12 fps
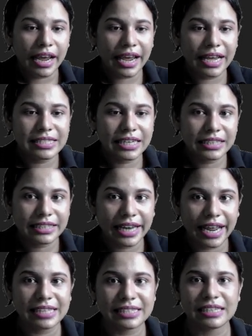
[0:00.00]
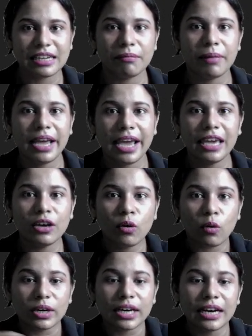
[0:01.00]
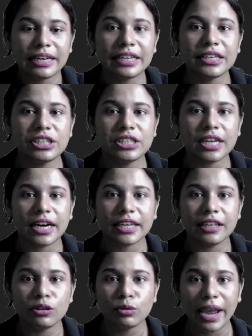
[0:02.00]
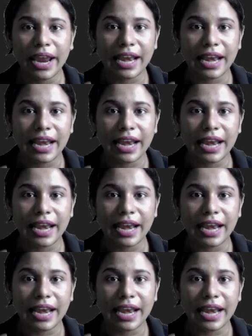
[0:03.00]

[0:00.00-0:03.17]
এই যে টেস্টটা বা এই গোটা ডিশটার কিন্তু